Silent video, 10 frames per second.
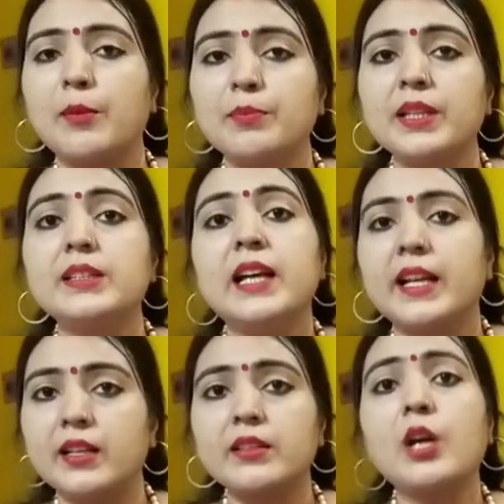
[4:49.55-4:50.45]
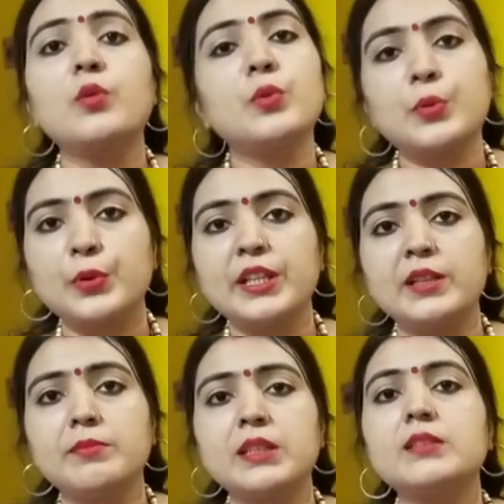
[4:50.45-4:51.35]
अपने धैर्यता को
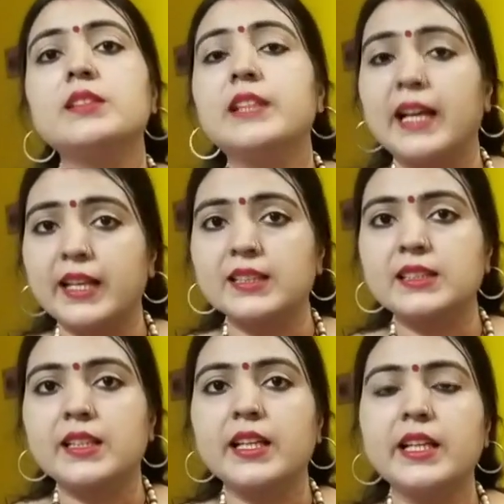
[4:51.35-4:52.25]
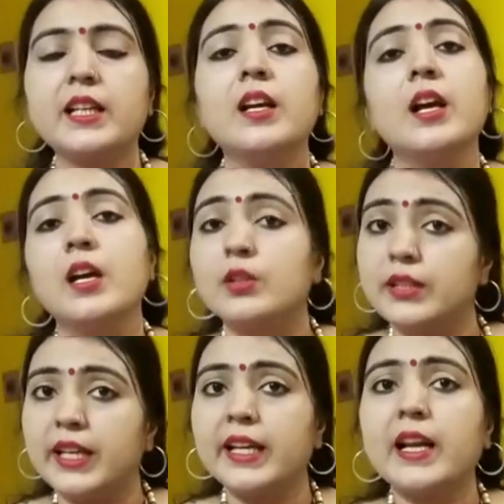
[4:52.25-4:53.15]
खोइए मत धैर्य से रहिए
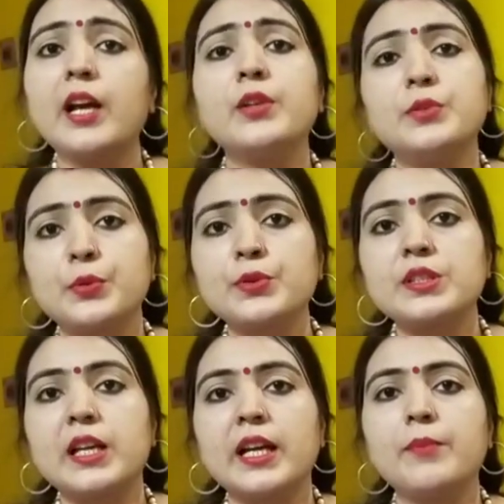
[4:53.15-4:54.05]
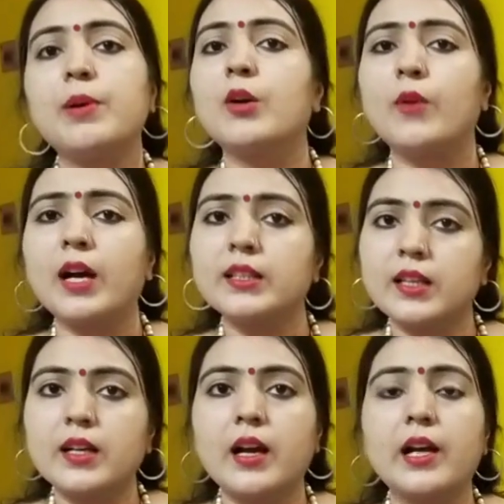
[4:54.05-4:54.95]
देर आए दुरुस्त है भगवान
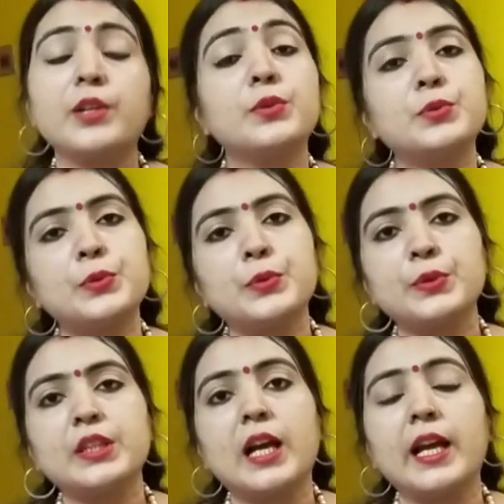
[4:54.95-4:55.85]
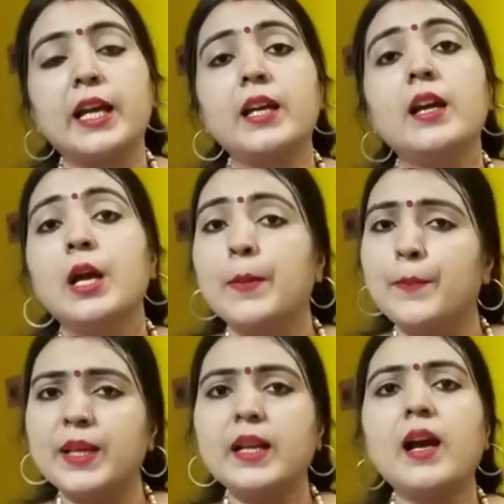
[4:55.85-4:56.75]
का कार्य जो होता है
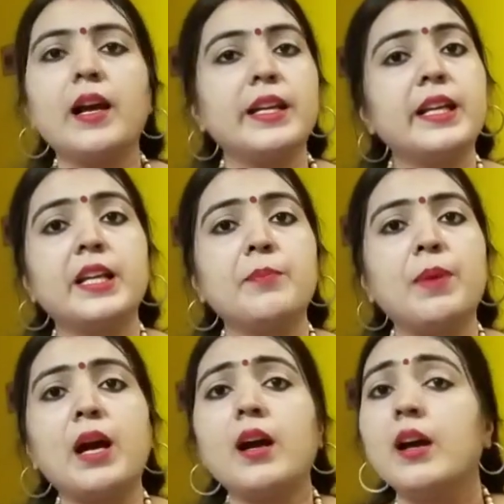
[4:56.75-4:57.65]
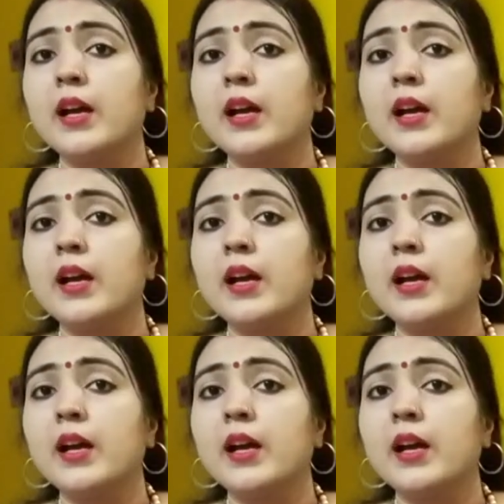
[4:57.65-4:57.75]
बिना हरि कृपा